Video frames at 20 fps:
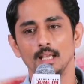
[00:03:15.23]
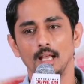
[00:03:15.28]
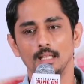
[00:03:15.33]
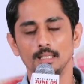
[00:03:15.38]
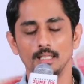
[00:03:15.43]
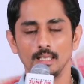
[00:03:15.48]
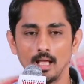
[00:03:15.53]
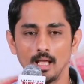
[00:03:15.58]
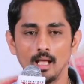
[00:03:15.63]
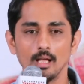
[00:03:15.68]

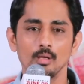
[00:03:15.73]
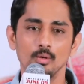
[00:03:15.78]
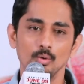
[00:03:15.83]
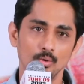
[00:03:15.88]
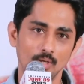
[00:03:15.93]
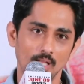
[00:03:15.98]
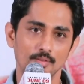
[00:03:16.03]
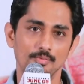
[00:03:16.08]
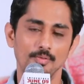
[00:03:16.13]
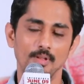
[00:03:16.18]
అది నాకు
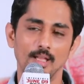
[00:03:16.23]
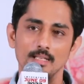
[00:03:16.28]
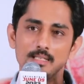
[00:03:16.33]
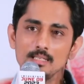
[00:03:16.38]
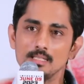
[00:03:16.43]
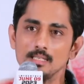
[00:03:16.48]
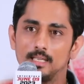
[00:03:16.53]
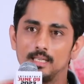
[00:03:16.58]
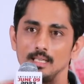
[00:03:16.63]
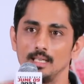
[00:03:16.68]
నా
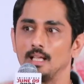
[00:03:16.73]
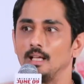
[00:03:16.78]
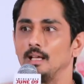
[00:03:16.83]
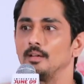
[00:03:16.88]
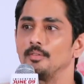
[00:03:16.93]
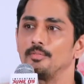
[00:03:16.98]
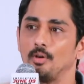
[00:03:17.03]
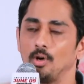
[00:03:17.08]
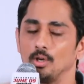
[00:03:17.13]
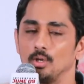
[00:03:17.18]
ఫ్యాన్స్కి నా
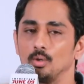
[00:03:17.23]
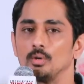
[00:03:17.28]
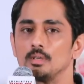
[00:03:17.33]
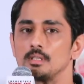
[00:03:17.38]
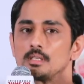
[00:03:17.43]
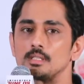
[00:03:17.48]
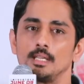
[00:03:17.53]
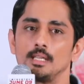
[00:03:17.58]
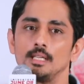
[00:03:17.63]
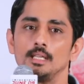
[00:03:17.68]

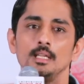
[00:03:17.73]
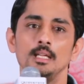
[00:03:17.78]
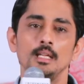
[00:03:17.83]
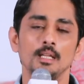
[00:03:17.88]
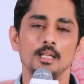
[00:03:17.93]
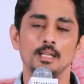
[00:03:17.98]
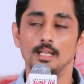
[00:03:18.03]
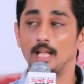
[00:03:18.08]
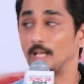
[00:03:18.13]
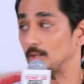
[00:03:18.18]
ఫాలోవర్స్కి
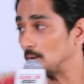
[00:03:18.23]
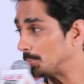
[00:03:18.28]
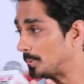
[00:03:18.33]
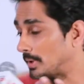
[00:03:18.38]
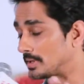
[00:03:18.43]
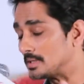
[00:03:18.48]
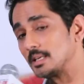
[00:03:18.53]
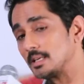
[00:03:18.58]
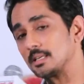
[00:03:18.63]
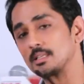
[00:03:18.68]
నాతో
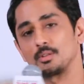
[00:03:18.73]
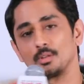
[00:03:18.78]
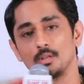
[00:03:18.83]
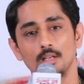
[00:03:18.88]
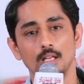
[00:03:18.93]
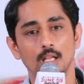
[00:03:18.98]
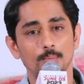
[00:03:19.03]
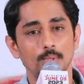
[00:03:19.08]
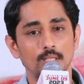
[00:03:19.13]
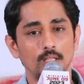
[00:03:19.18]
పనిచేస్తున్న
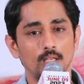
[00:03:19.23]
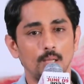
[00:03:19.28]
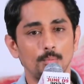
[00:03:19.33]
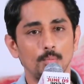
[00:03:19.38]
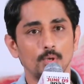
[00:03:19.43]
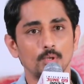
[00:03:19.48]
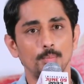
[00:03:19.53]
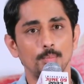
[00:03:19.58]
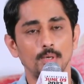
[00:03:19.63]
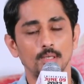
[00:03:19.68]
నా మీద
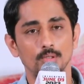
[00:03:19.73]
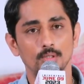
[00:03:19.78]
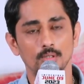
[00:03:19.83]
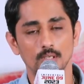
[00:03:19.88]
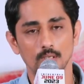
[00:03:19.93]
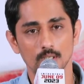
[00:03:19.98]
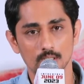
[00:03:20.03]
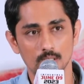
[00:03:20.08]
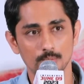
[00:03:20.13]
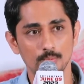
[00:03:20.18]
నమ్మకం పెడుతున్న
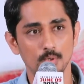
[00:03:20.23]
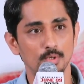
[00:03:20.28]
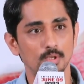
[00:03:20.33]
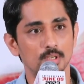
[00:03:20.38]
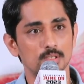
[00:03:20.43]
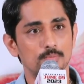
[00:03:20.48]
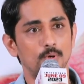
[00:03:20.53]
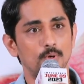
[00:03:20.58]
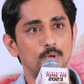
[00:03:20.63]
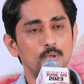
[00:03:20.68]

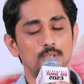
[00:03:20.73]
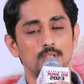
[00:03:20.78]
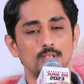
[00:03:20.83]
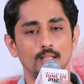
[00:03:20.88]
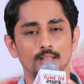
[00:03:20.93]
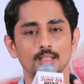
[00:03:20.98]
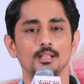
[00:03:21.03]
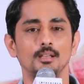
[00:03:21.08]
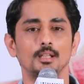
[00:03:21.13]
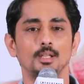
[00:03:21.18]
డిస్ట్రిబ్యూటర్స్ ప్రొడ్యూసర్స్
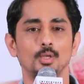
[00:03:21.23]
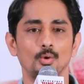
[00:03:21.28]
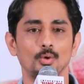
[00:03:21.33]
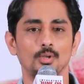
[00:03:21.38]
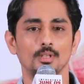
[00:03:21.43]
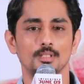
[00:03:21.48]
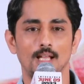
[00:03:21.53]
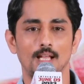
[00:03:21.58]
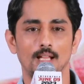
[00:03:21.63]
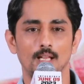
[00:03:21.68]
అందరికీ
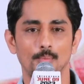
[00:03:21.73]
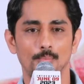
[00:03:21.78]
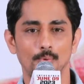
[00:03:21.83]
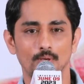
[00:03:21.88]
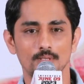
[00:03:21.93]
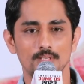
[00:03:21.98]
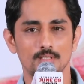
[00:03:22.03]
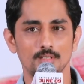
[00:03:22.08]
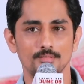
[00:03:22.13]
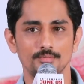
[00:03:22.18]
ఒక చాలా
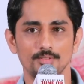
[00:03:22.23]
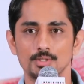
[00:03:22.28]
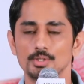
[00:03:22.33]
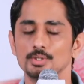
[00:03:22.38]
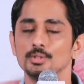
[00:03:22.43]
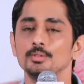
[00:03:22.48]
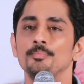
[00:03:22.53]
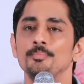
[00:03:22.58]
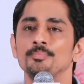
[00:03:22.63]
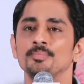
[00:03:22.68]
పాజిటివ్
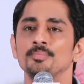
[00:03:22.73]
విషయం